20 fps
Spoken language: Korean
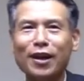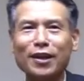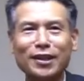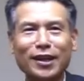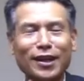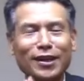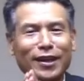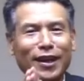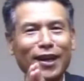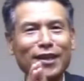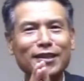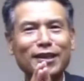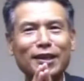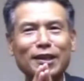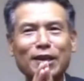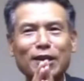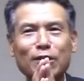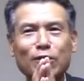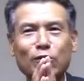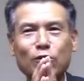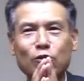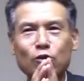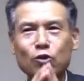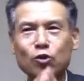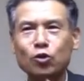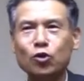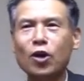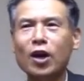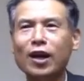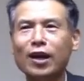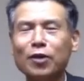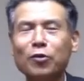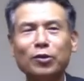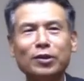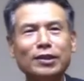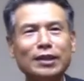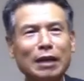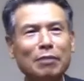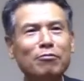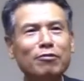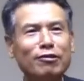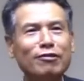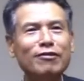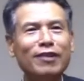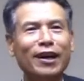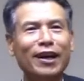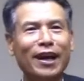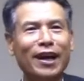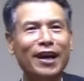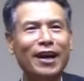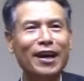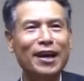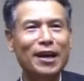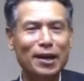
자기의 인생이 자꾸 짧은 순간에